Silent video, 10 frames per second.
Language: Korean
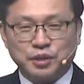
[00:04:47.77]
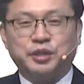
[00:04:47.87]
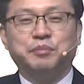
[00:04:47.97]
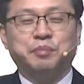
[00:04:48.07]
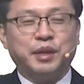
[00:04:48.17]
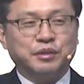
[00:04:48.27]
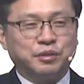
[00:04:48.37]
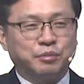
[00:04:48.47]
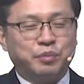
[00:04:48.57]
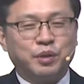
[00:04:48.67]
심판을
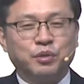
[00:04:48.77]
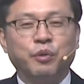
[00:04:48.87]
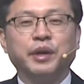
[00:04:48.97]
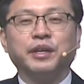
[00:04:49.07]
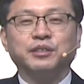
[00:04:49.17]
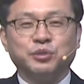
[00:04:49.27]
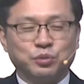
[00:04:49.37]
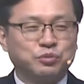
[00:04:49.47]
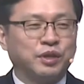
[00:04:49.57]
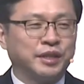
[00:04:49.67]
선포하고 회개를
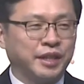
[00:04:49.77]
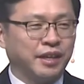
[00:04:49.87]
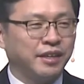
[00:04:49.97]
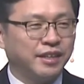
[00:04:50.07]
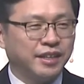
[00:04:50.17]
촉구할 때